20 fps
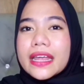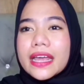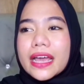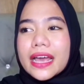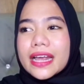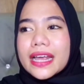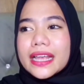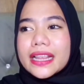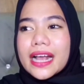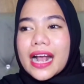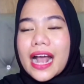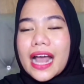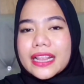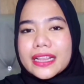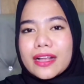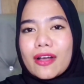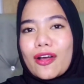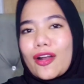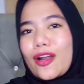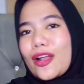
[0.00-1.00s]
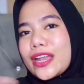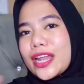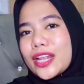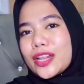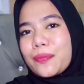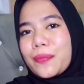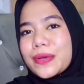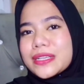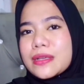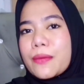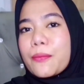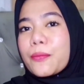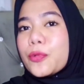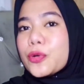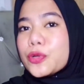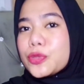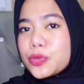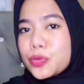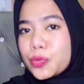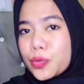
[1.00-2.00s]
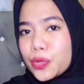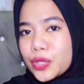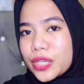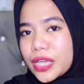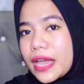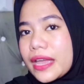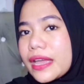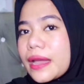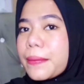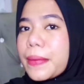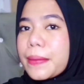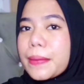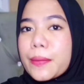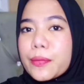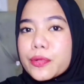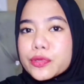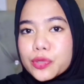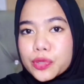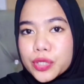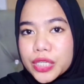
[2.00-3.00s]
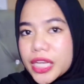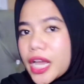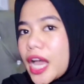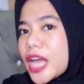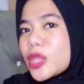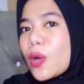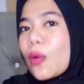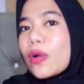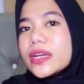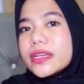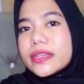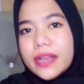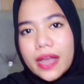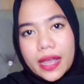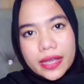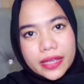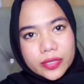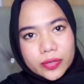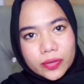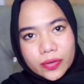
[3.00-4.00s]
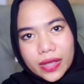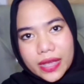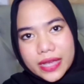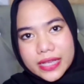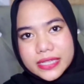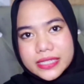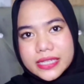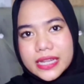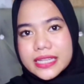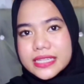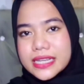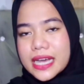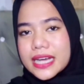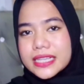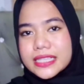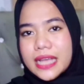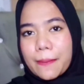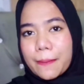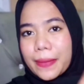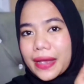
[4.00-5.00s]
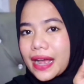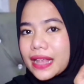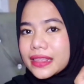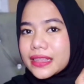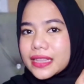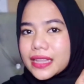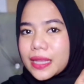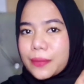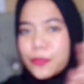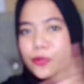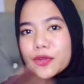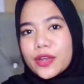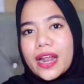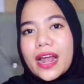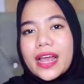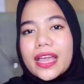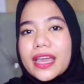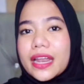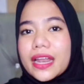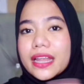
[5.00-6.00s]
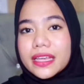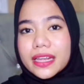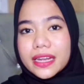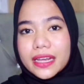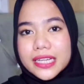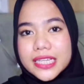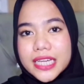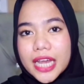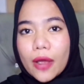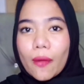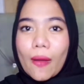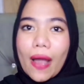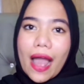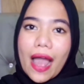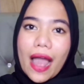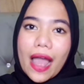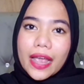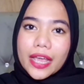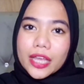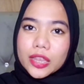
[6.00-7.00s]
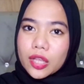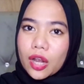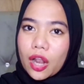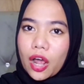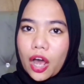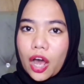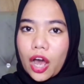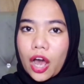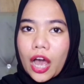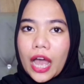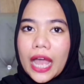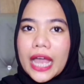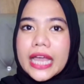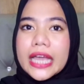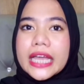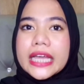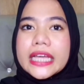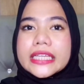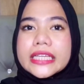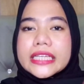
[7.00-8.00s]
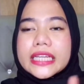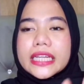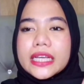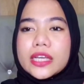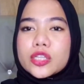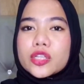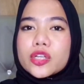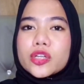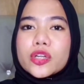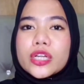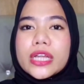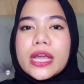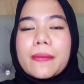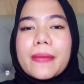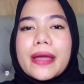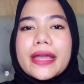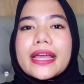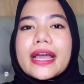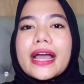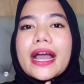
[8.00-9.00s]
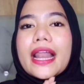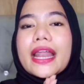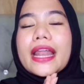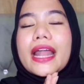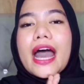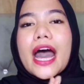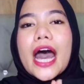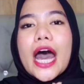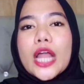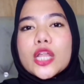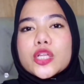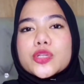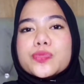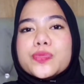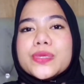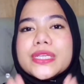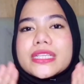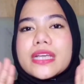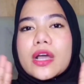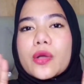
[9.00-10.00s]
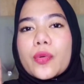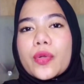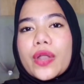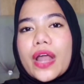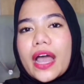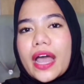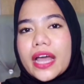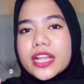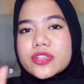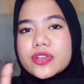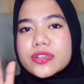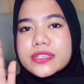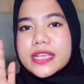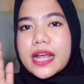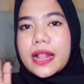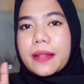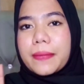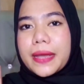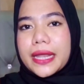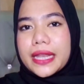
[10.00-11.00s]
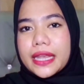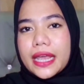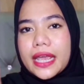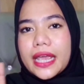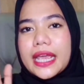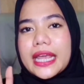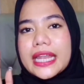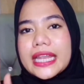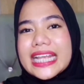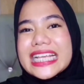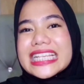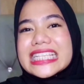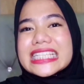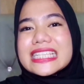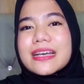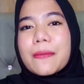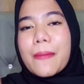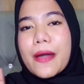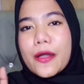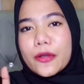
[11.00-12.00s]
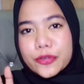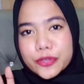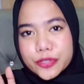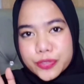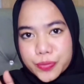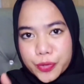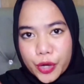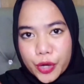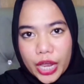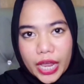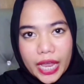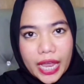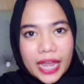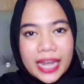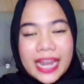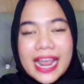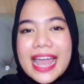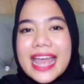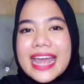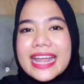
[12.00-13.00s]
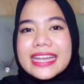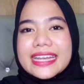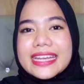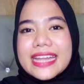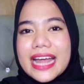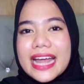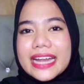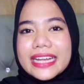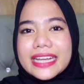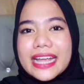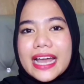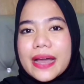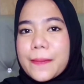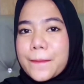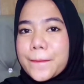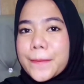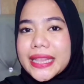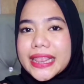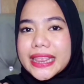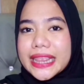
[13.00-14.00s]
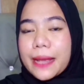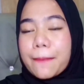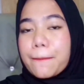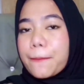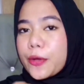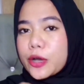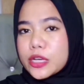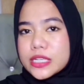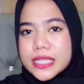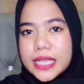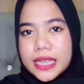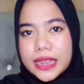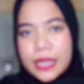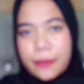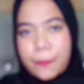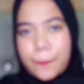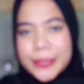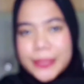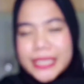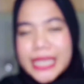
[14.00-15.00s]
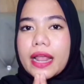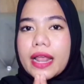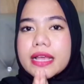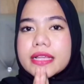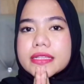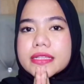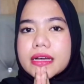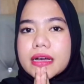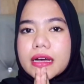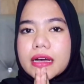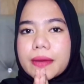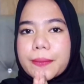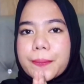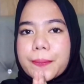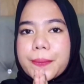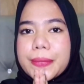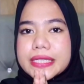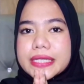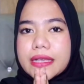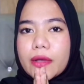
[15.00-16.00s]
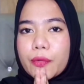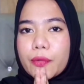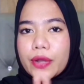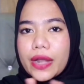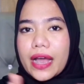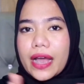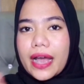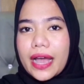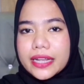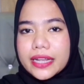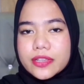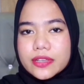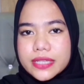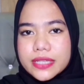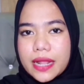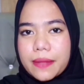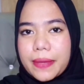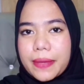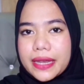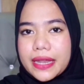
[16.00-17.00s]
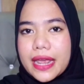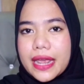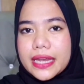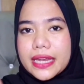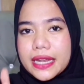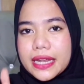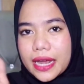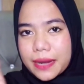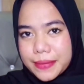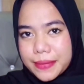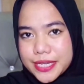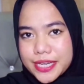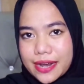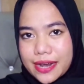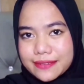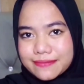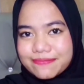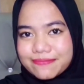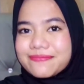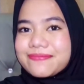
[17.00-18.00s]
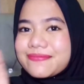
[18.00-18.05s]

Ya kan kita nggak tahu kalau dia itu pasang fotonya yang foto dia atau enggak gitu guys. Dan jangan sampai kalian tertipu dan akhirnya jadi kecewa gitu loh. Jadi untuk dunia maya kalian harus bisa gunakan sosial media ini sebagus mungkin dan yang penting positif kalian uh, bisa gunakan sosial media ini dengan bijak.